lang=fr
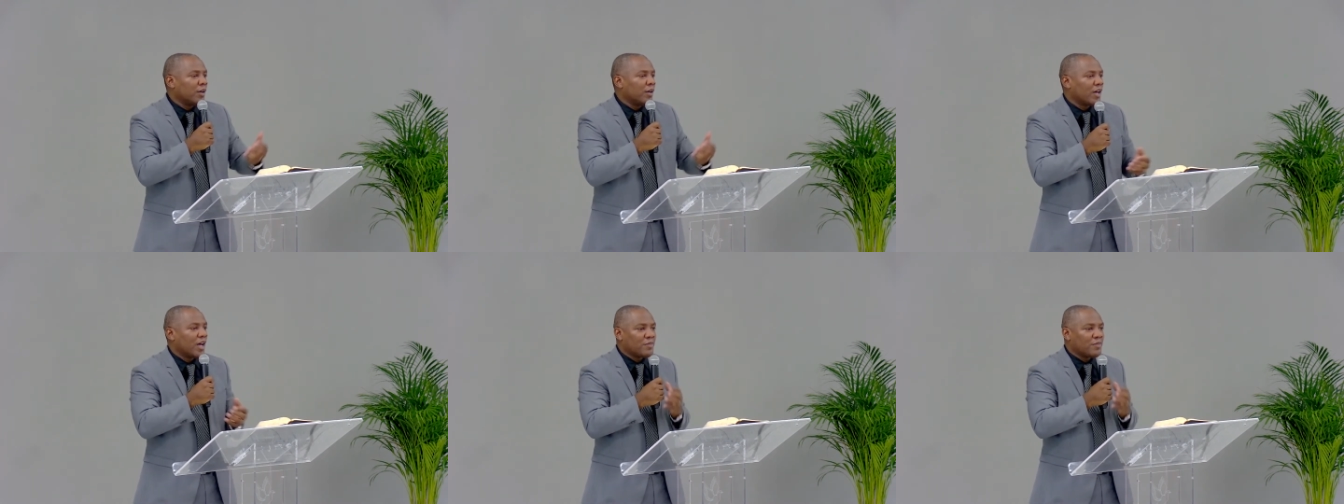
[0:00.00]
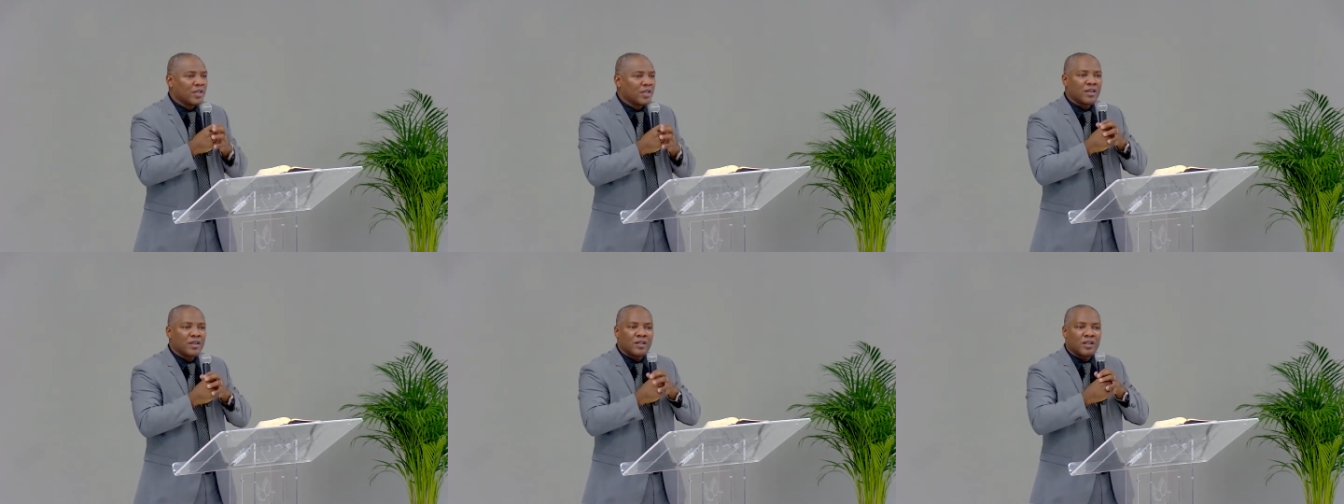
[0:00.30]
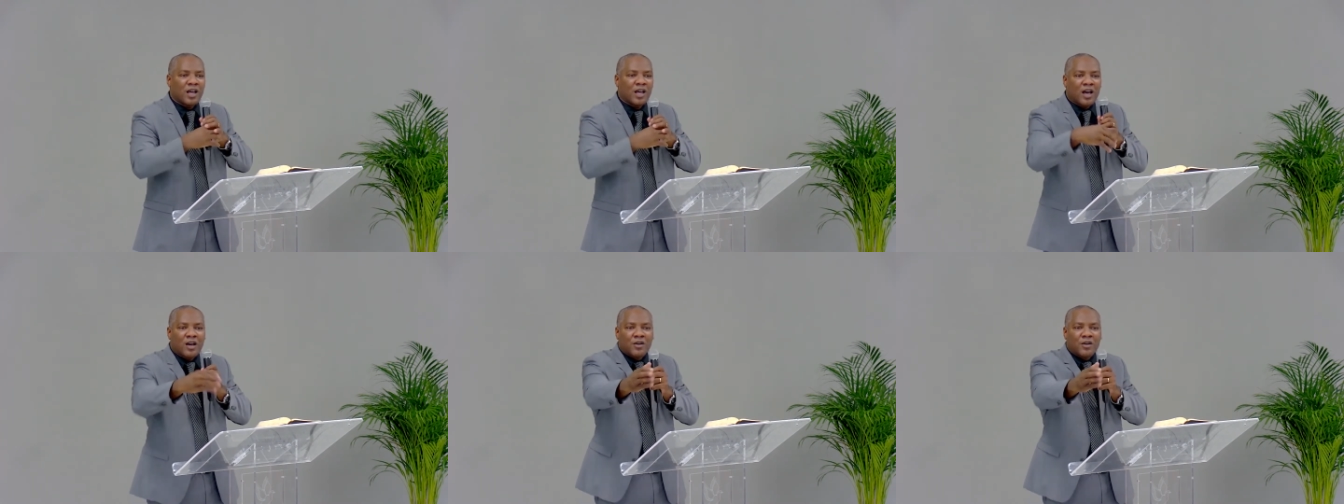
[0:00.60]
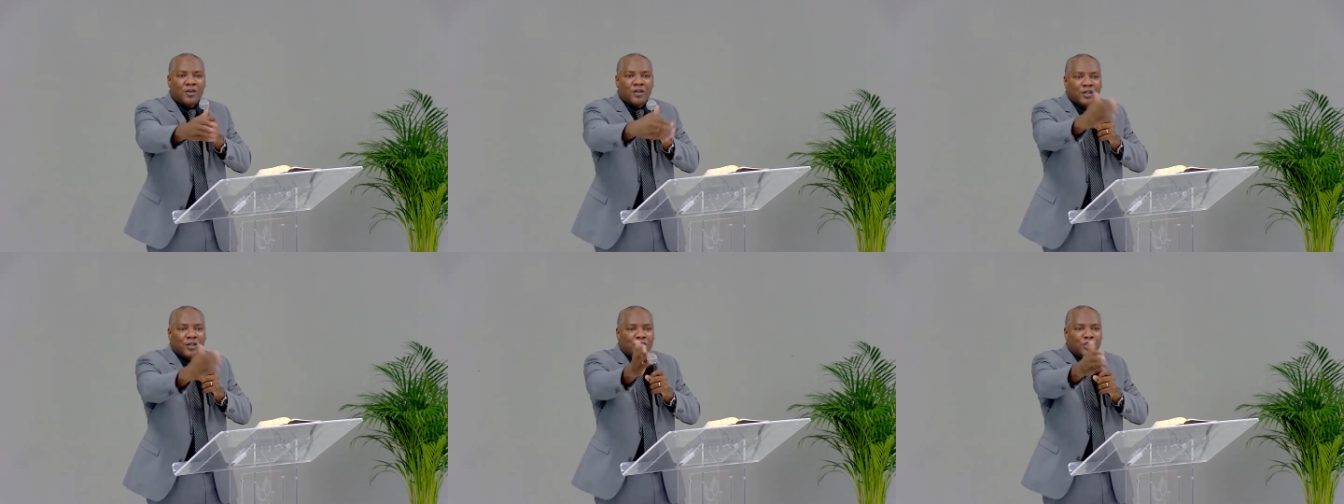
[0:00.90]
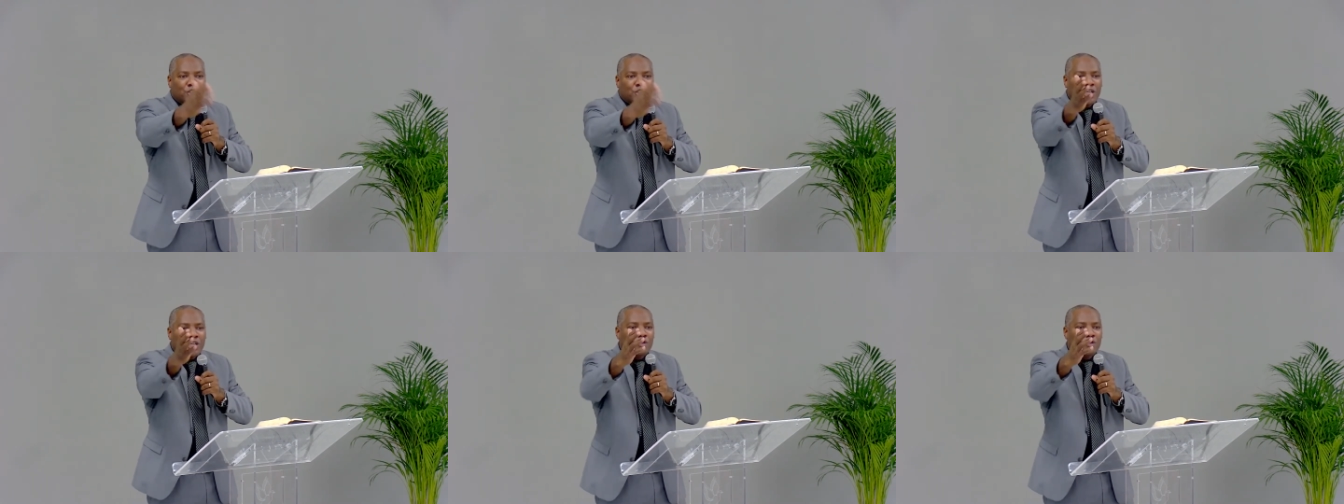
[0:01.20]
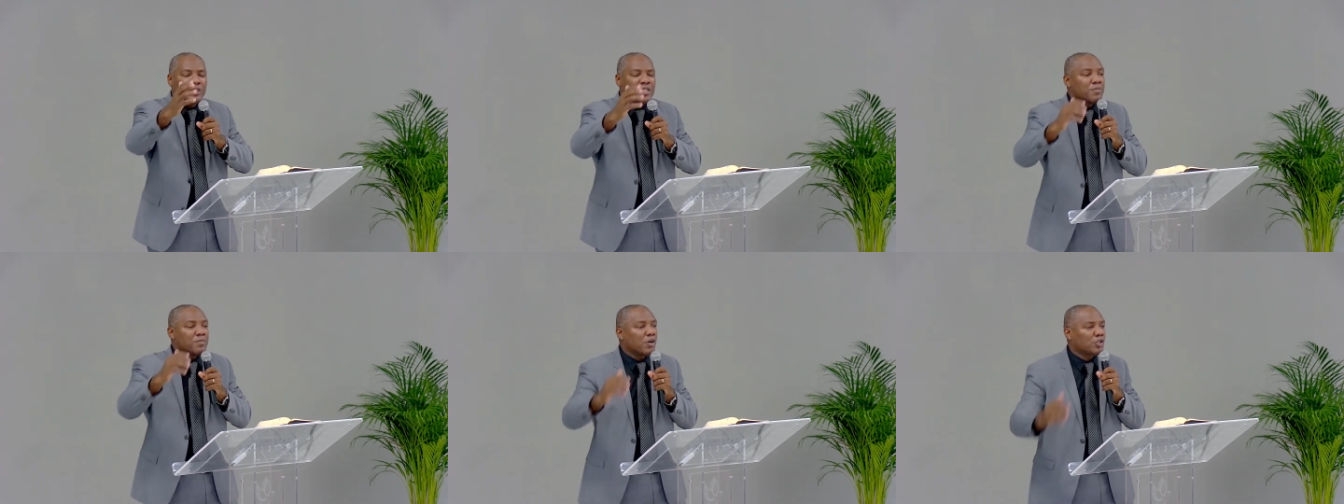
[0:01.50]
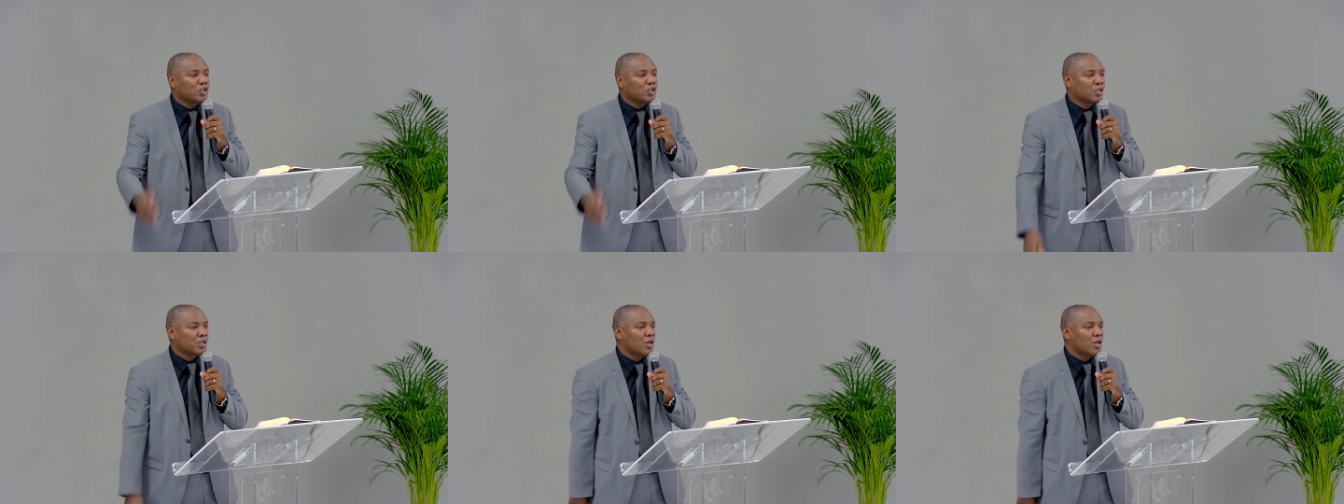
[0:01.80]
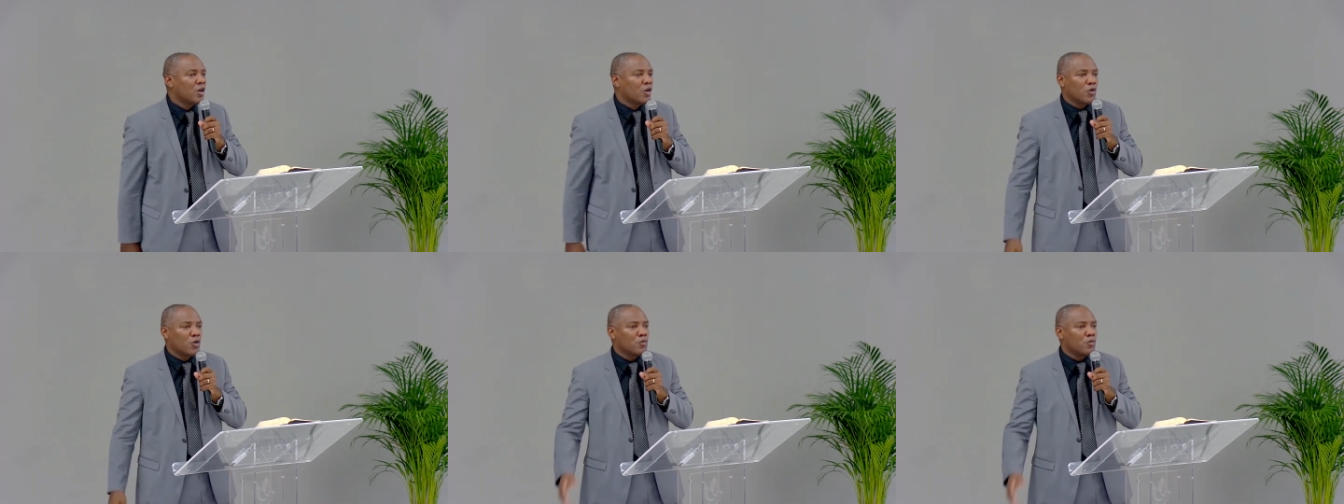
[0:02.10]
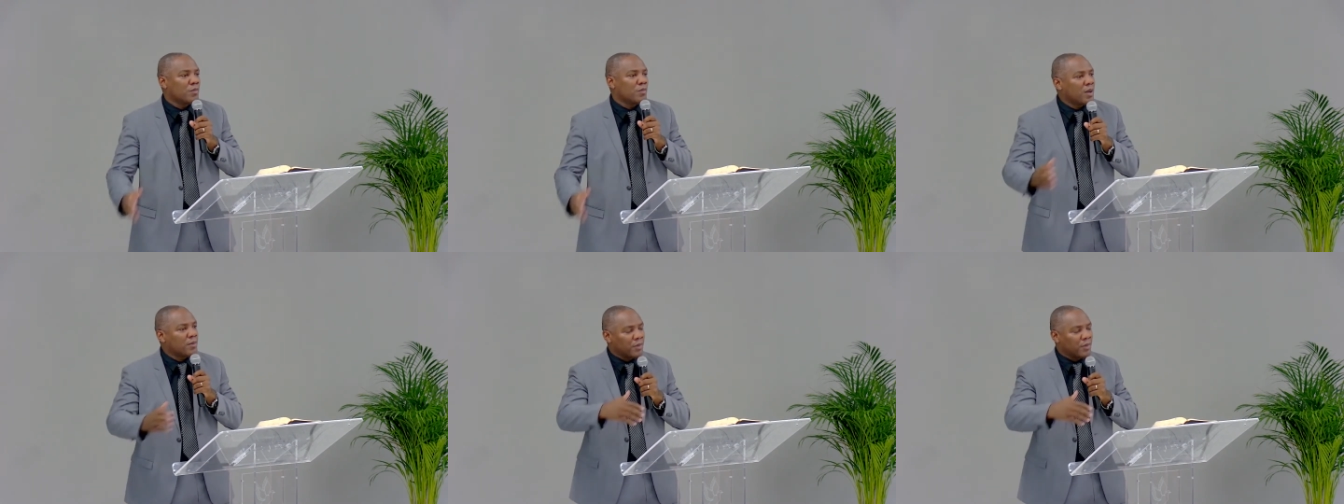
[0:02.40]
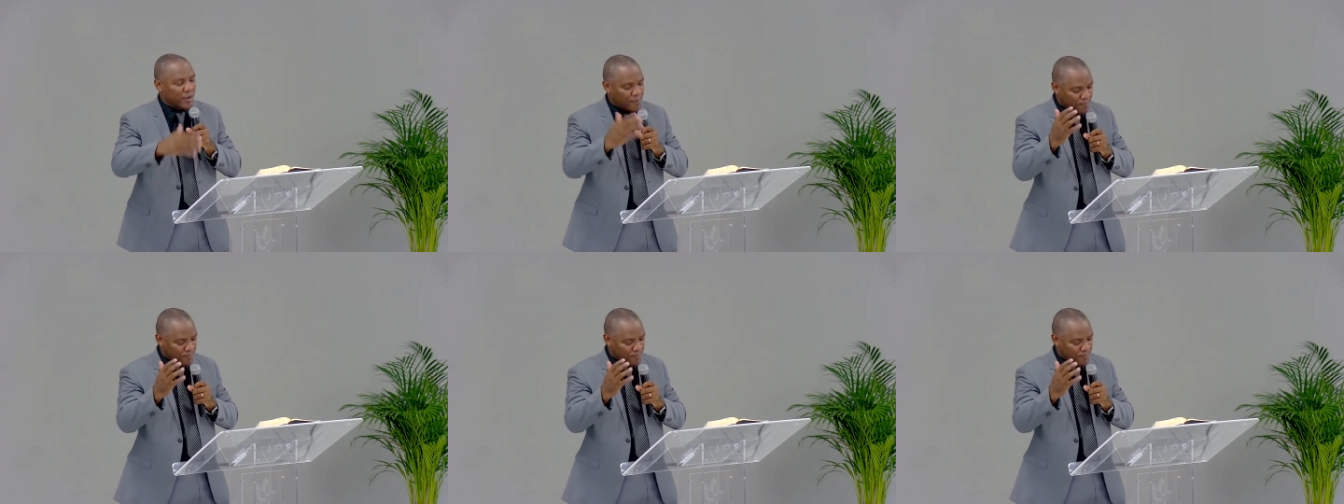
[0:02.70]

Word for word: eh bien là, chaque dimanche ou même